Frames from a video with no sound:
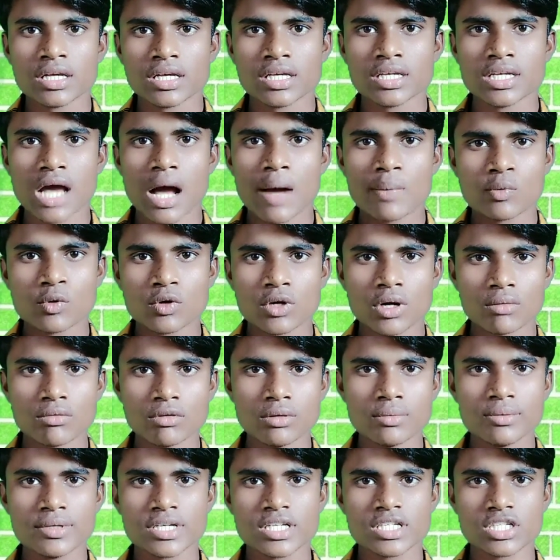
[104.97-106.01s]
कि आपको
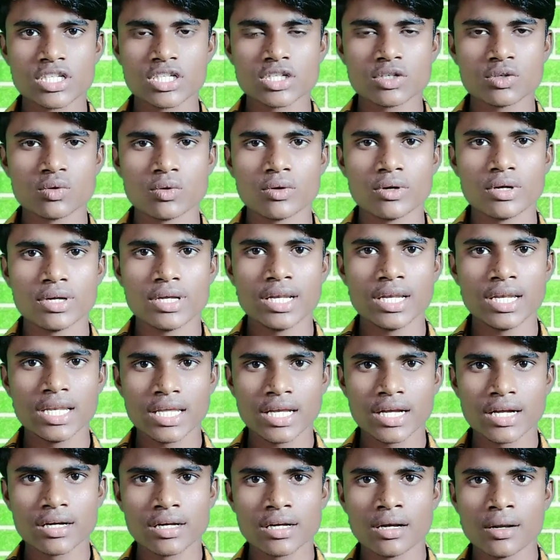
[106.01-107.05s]
कभी भी किसी को
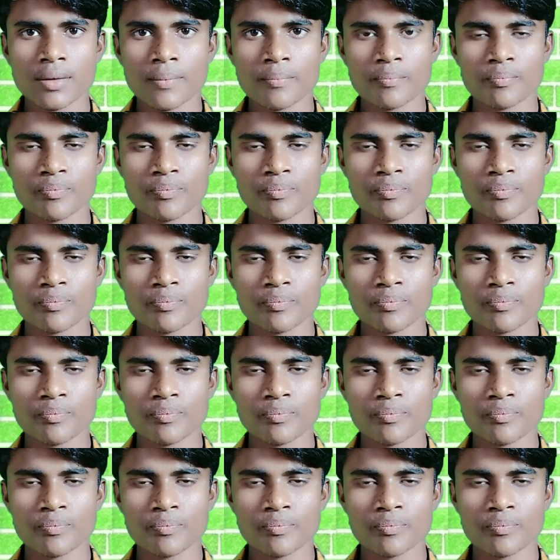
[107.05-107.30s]
इलीगल